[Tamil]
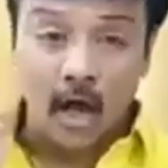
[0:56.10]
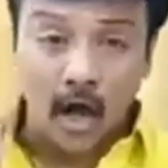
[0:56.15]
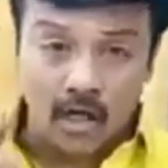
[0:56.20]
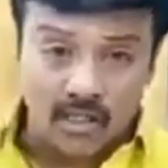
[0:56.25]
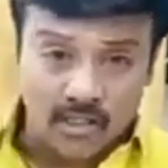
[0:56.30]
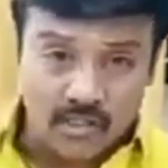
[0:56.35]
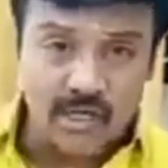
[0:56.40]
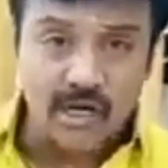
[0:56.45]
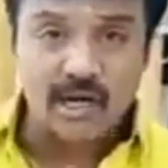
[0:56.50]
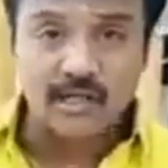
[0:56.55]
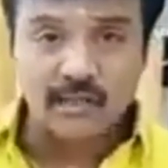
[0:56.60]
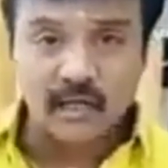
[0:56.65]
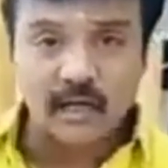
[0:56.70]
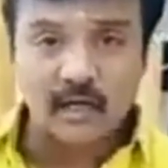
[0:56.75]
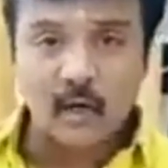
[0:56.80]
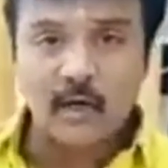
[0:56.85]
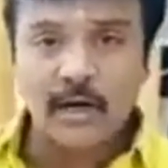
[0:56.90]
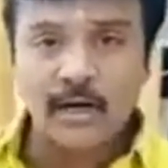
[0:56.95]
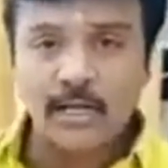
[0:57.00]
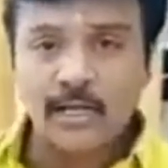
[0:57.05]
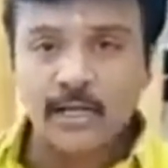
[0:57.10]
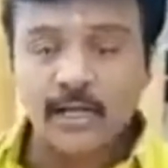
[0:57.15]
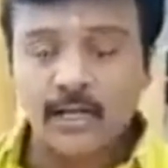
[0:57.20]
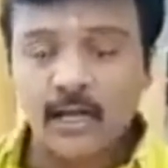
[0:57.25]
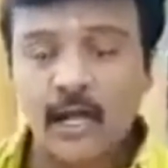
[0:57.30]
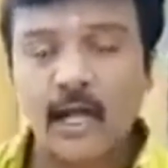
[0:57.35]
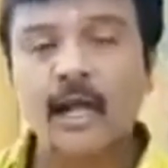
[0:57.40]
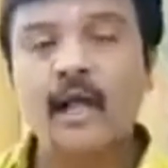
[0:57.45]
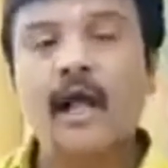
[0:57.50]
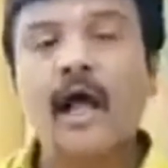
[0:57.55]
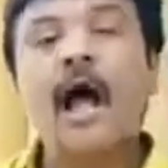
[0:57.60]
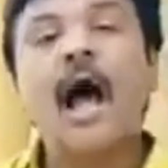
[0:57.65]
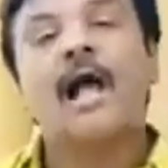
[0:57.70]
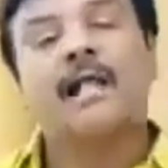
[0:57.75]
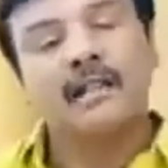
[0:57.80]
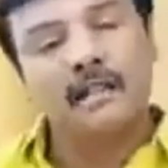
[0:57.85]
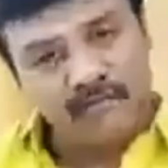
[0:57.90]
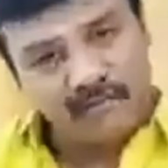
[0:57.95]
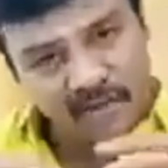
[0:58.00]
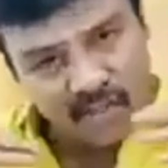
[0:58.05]
நீங்க ஹாஸ்டல்ல தங்கணும்னு நினைக்கிறீங்கன்னா
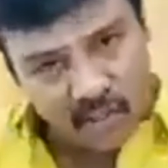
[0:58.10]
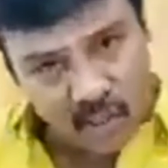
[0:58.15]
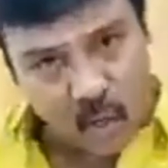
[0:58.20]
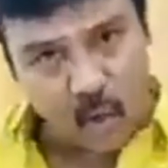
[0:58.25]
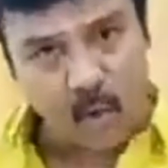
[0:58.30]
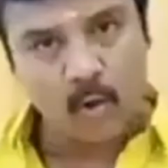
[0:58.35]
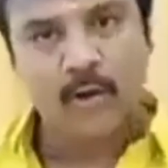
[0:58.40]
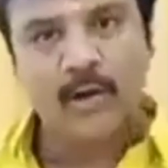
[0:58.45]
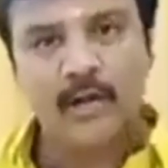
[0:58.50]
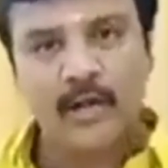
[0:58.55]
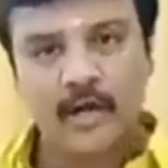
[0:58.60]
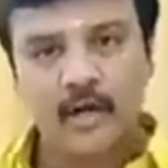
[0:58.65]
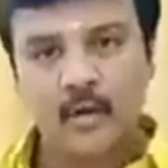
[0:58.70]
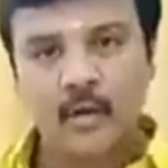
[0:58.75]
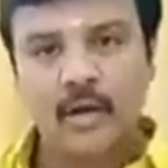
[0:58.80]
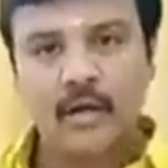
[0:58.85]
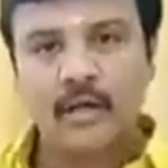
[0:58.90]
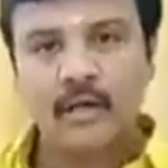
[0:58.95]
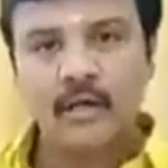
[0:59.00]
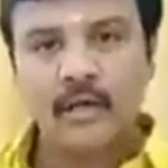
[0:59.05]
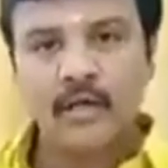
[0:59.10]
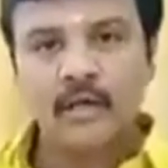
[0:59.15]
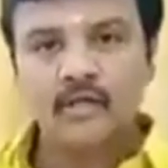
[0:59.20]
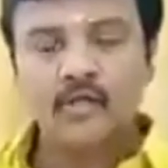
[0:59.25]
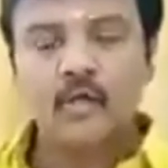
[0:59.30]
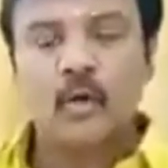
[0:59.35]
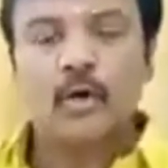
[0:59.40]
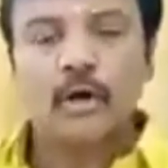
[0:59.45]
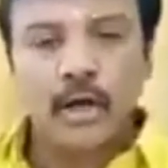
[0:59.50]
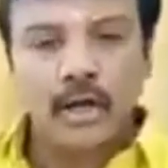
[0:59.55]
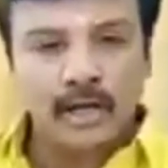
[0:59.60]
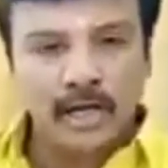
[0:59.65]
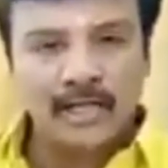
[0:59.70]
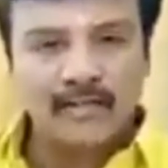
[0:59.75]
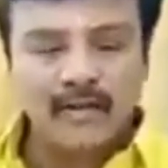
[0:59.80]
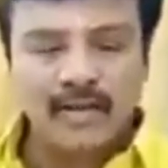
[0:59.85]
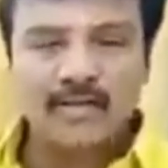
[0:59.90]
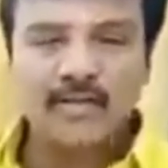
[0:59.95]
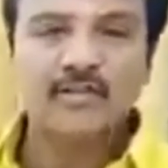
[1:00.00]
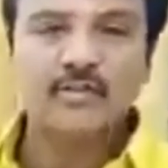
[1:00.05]
அந்த ஃபீஸையும் அவங்களே கட்டுவாங்க ஸோ
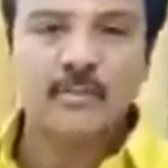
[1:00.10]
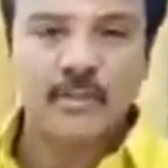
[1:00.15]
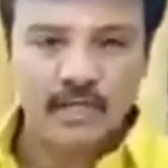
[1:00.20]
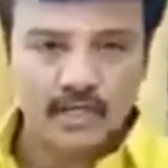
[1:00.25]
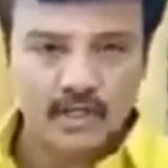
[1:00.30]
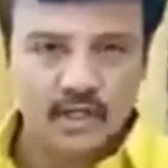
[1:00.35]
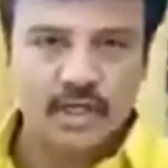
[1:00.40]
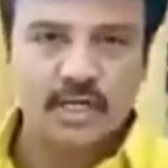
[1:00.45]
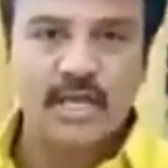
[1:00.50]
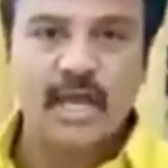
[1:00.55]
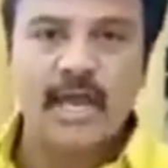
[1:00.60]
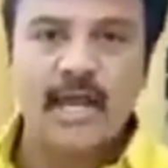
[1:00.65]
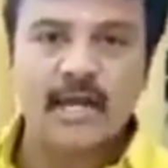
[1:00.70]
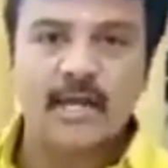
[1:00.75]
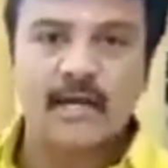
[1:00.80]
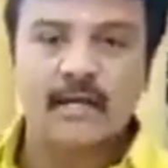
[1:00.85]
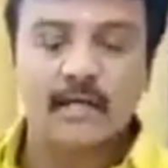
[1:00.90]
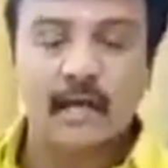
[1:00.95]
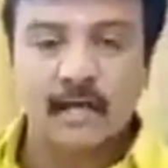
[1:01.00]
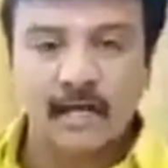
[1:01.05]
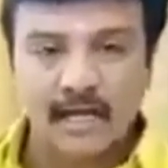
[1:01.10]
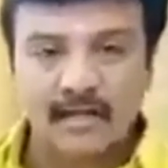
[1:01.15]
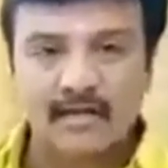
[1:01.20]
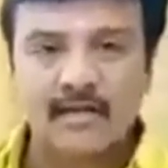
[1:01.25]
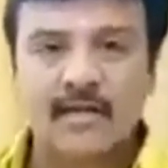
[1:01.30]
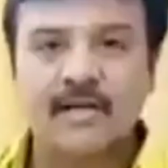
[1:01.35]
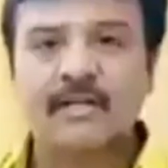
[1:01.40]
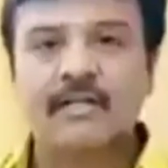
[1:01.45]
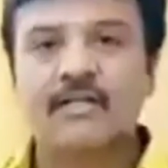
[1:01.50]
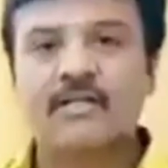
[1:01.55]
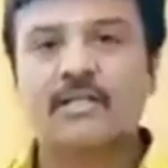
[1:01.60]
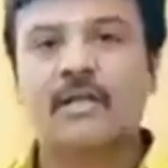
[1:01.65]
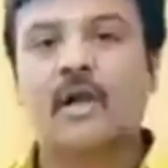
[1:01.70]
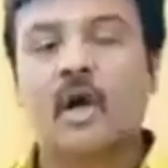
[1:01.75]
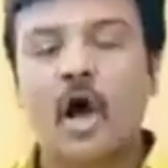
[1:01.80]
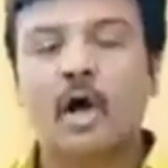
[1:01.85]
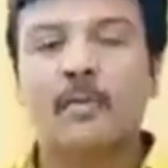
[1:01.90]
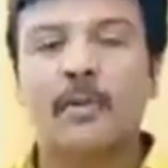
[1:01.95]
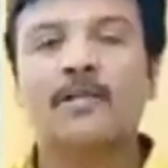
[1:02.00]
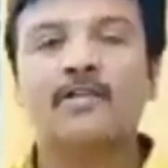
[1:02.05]
கங்க்ராச்சுலேஷன்ஸ் மிர்ச்சி அண்ட் கங்க்ராச்சுலேஷன்ஸ்
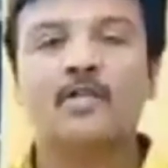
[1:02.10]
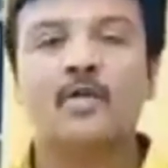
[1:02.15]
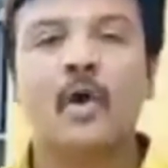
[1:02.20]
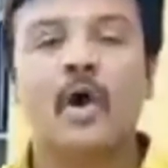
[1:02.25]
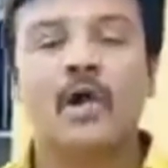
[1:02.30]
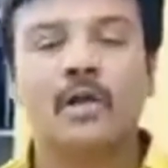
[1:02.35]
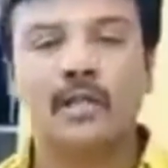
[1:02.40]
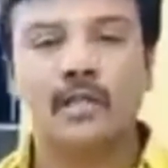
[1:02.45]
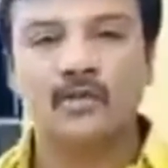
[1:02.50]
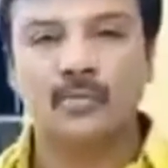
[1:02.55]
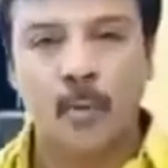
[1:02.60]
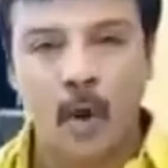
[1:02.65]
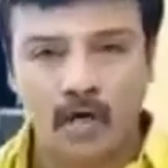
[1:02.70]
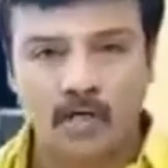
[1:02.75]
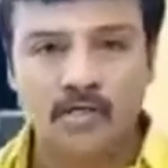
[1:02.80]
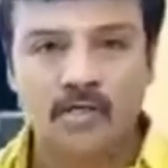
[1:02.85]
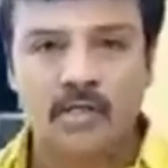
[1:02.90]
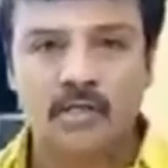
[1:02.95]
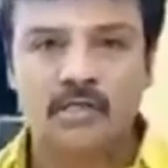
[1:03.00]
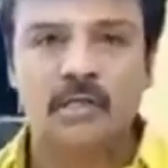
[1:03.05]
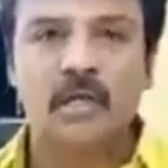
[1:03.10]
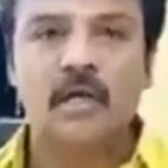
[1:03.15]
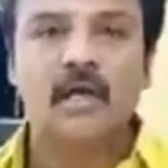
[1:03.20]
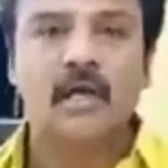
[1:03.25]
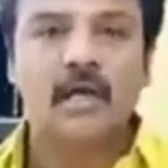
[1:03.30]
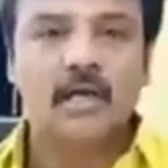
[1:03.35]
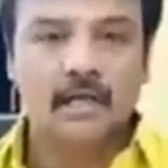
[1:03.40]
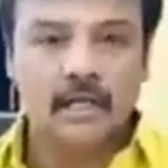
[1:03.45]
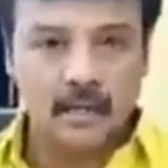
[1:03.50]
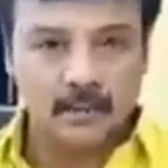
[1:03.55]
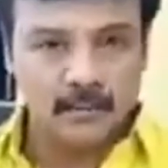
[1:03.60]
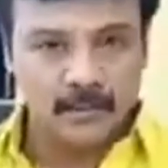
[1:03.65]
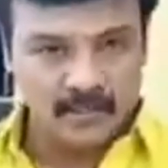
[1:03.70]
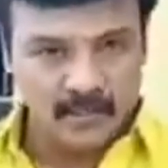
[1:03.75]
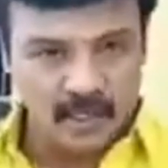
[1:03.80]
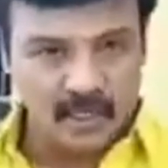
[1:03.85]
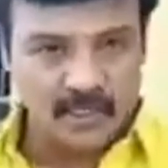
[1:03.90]
காட் பிளஸ் டு ஆல் த ஸ்பான்சர்ஸ் இந்த